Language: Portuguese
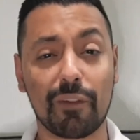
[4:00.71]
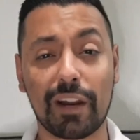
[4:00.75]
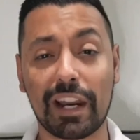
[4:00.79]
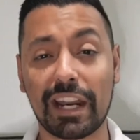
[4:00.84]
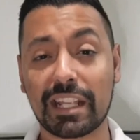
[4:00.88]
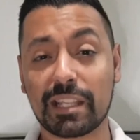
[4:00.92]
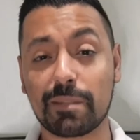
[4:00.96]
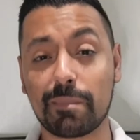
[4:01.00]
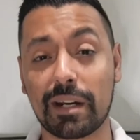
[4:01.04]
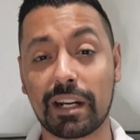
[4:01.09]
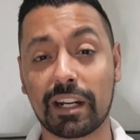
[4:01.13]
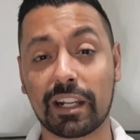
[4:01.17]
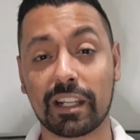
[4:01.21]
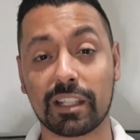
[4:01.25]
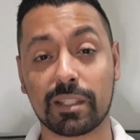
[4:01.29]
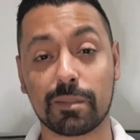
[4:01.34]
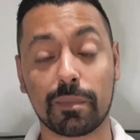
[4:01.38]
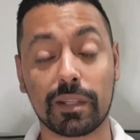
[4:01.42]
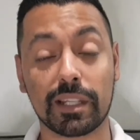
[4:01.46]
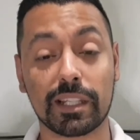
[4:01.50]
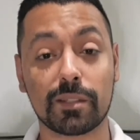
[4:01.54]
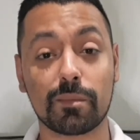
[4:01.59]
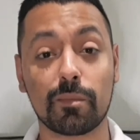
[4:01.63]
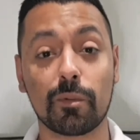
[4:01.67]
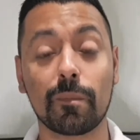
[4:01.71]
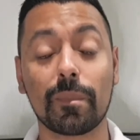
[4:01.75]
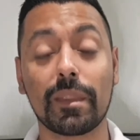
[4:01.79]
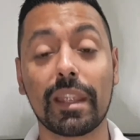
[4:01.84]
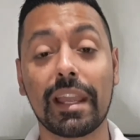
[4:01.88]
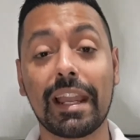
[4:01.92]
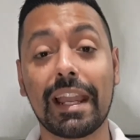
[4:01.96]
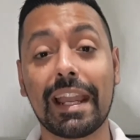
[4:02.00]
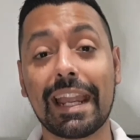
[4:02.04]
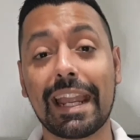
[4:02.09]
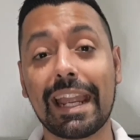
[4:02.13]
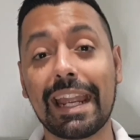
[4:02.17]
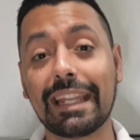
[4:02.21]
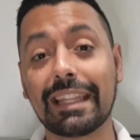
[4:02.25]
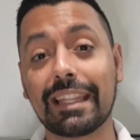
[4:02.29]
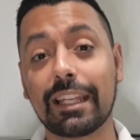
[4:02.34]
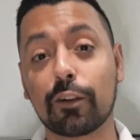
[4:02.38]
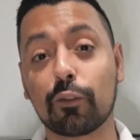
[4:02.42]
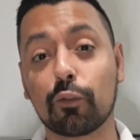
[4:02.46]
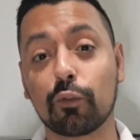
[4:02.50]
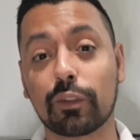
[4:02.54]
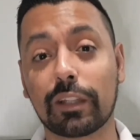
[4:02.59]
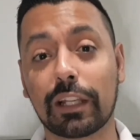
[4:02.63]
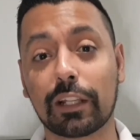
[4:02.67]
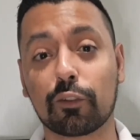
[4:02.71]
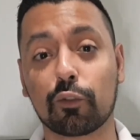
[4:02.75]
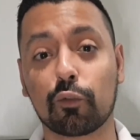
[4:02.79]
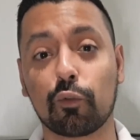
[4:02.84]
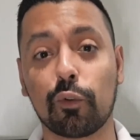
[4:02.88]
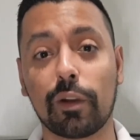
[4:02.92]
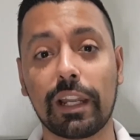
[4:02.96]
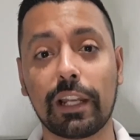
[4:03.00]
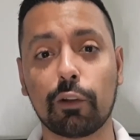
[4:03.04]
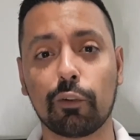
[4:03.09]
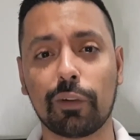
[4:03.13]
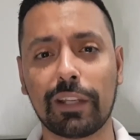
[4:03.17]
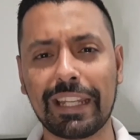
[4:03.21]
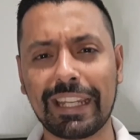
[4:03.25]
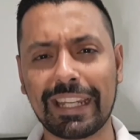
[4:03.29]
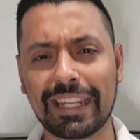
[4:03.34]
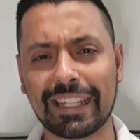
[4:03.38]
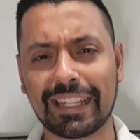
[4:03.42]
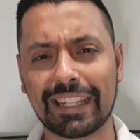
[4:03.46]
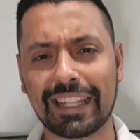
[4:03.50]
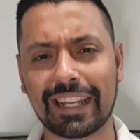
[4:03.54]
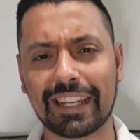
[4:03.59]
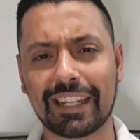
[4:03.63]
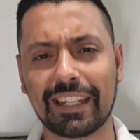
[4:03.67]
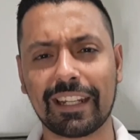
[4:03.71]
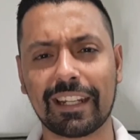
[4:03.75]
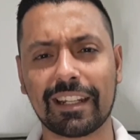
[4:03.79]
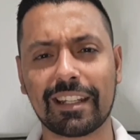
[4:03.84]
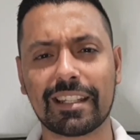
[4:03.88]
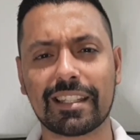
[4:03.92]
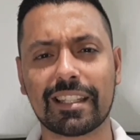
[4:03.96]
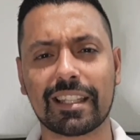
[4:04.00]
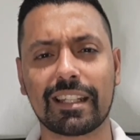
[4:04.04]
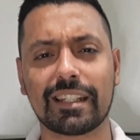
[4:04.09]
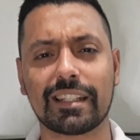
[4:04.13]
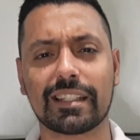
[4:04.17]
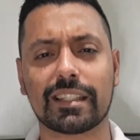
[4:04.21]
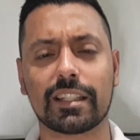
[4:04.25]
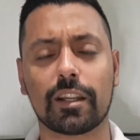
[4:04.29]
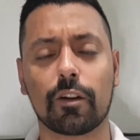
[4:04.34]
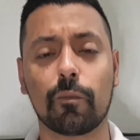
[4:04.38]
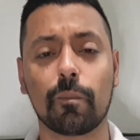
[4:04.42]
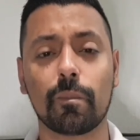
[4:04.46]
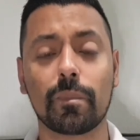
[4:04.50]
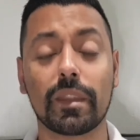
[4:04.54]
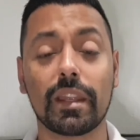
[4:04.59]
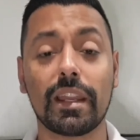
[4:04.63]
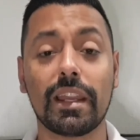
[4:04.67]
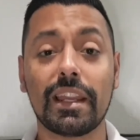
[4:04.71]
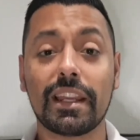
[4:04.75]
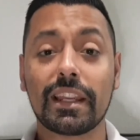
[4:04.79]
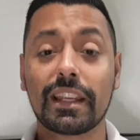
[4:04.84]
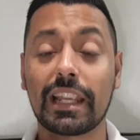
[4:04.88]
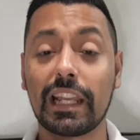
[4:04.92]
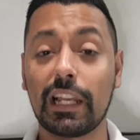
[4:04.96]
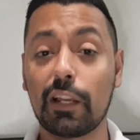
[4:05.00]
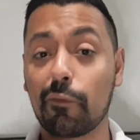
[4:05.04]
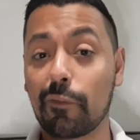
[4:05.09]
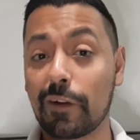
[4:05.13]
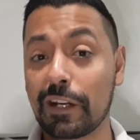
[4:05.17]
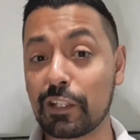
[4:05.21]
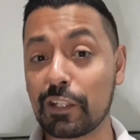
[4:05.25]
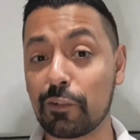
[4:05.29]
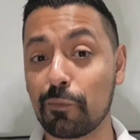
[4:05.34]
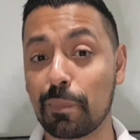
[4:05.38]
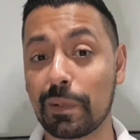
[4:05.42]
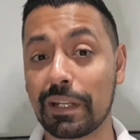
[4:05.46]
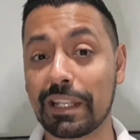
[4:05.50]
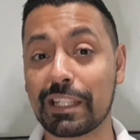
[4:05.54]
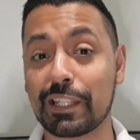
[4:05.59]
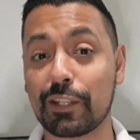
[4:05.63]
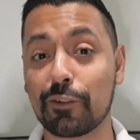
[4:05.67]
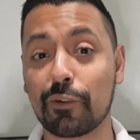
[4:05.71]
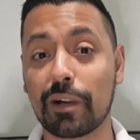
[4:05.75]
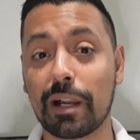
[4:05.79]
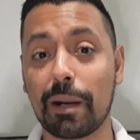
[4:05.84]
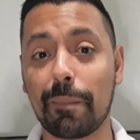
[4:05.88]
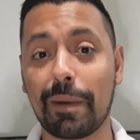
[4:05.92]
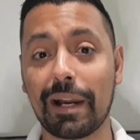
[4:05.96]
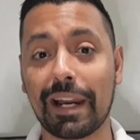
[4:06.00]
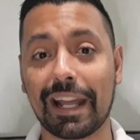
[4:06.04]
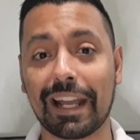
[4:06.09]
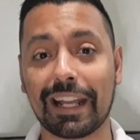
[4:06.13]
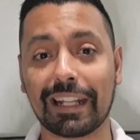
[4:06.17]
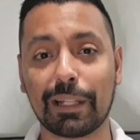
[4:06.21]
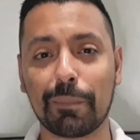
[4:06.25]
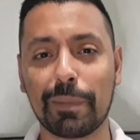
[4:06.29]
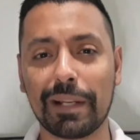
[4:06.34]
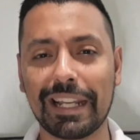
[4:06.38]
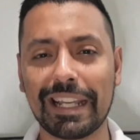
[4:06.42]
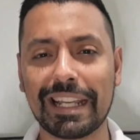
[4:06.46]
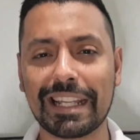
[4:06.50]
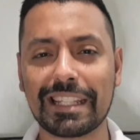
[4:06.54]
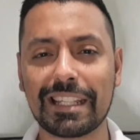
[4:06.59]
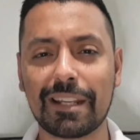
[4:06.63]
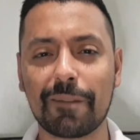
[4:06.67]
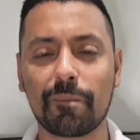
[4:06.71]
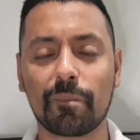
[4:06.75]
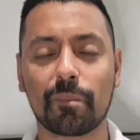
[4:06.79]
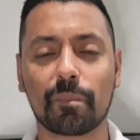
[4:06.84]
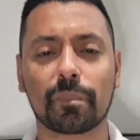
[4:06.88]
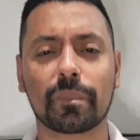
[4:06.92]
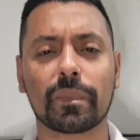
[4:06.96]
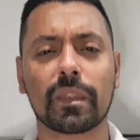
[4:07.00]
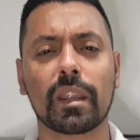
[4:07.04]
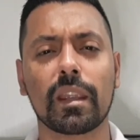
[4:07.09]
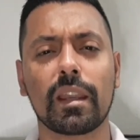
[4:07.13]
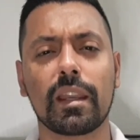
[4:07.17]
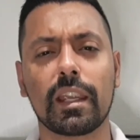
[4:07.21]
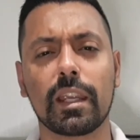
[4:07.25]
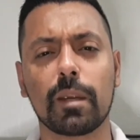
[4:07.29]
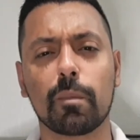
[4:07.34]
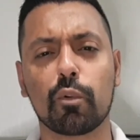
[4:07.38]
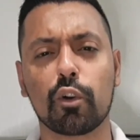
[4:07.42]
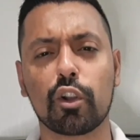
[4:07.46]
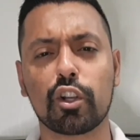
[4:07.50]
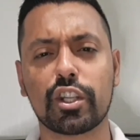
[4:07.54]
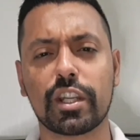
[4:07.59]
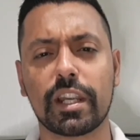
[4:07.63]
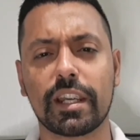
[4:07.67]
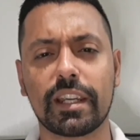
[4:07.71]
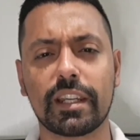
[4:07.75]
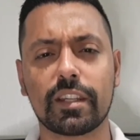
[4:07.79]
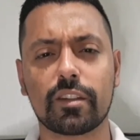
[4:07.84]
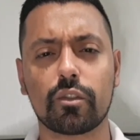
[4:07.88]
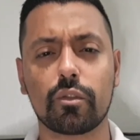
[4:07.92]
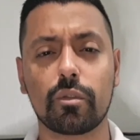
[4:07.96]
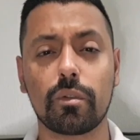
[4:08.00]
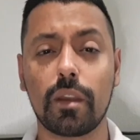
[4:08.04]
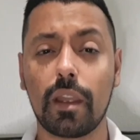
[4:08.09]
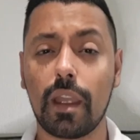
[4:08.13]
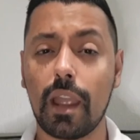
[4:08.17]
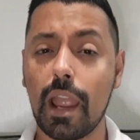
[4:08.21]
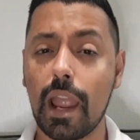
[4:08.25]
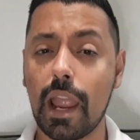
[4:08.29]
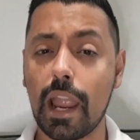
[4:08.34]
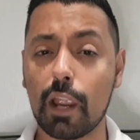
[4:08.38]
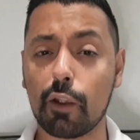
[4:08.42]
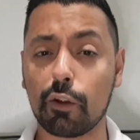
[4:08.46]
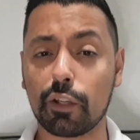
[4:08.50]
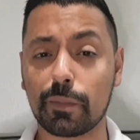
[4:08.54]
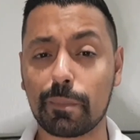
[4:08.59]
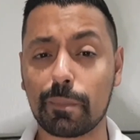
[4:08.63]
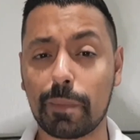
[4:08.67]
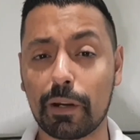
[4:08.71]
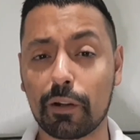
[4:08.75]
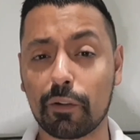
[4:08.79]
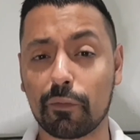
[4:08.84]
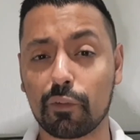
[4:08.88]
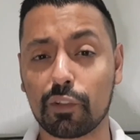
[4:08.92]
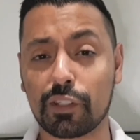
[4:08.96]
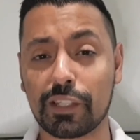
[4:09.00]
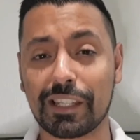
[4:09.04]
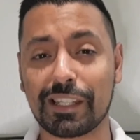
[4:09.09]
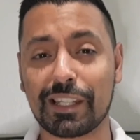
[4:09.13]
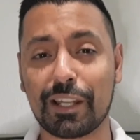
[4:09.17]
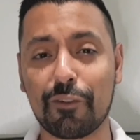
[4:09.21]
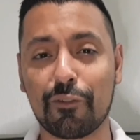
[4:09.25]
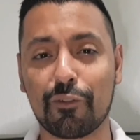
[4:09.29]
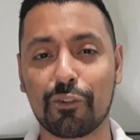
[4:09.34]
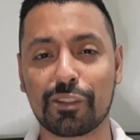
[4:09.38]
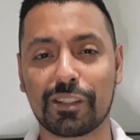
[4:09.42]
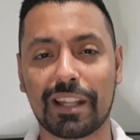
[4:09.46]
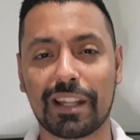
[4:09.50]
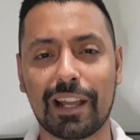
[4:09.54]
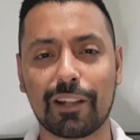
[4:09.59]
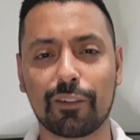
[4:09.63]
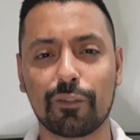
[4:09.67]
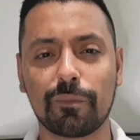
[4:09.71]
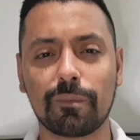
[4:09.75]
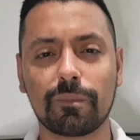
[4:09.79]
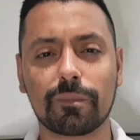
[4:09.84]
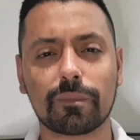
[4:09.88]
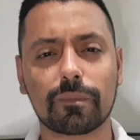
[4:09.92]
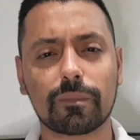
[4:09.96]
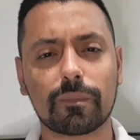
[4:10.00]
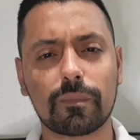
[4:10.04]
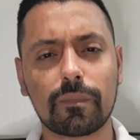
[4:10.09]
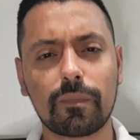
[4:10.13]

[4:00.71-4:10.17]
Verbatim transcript: Várias marcas mesmo. Entre em contato com ele, o link está aqui na descrição, que ele faz um precinho camarada, beleza? E por hoje é isso. Eu espero que vocês tenham gostado.